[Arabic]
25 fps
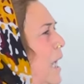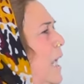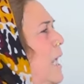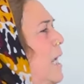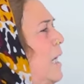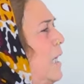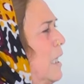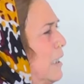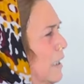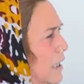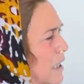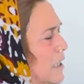آه،
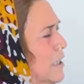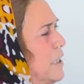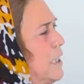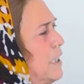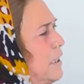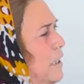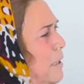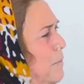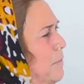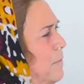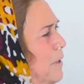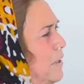اك
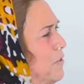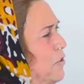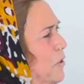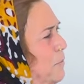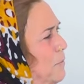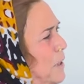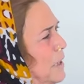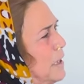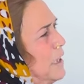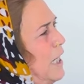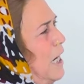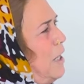نزيكي من
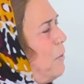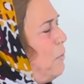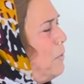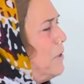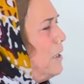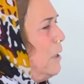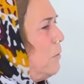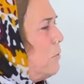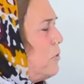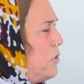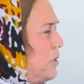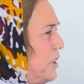جمت كا
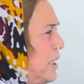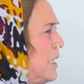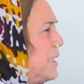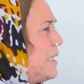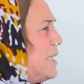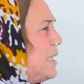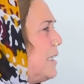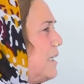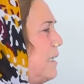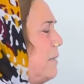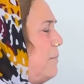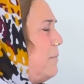خويا وجي
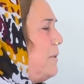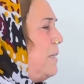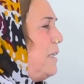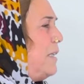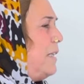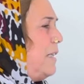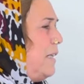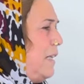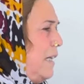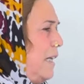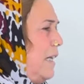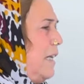نزيكي من
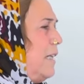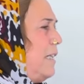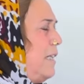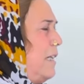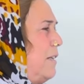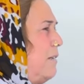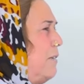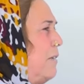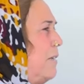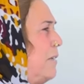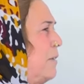هذه تو